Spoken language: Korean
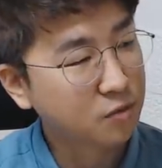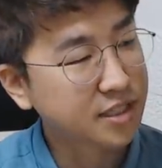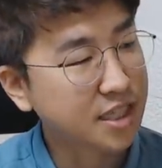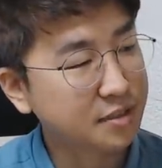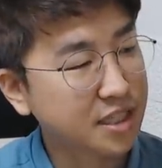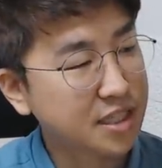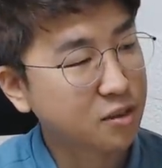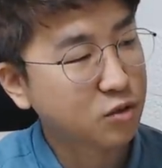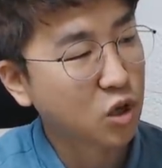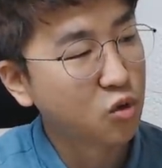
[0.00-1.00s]
혼잡이 되지
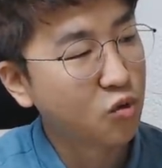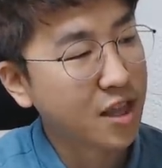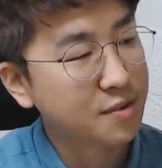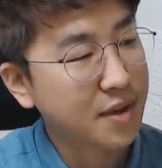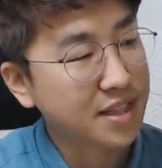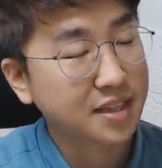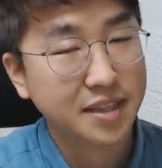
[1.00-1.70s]
않고 정관만